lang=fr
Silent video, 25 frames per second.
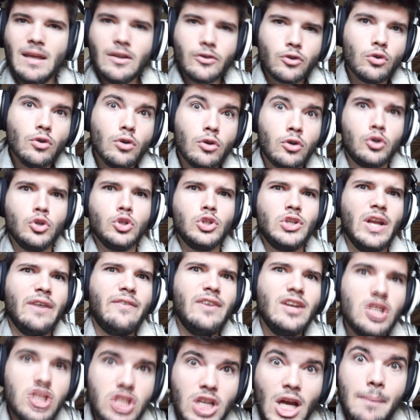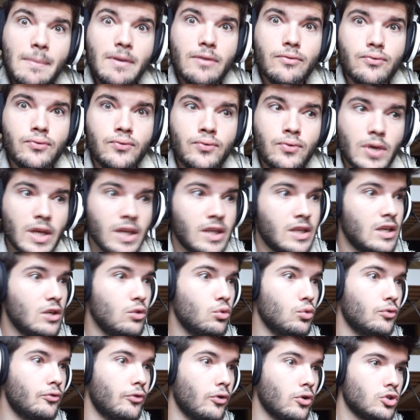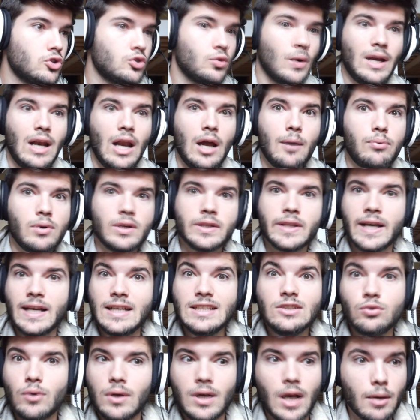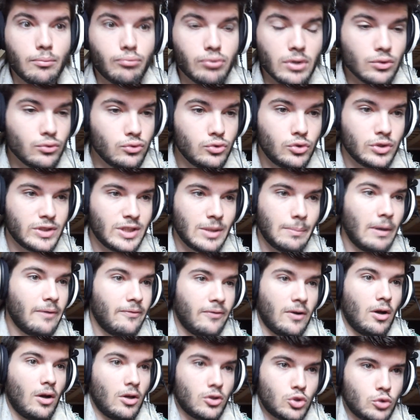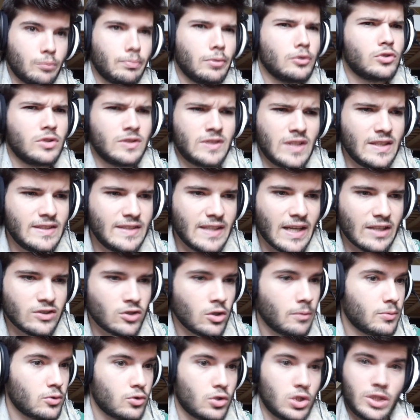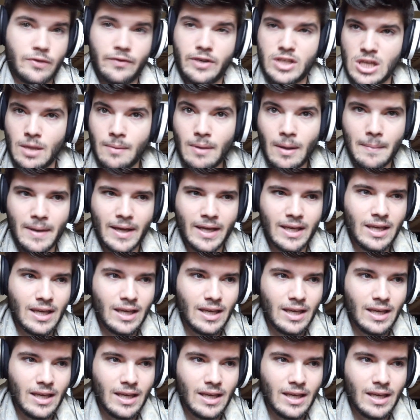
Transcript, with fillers: Un truc que je n'avais jamais vu et qui est nouveau soit de l'1.13 soit de l'1.12 je sais pas. Enfin je pense que c'est assez récent parce que j'avais jamais remarqué.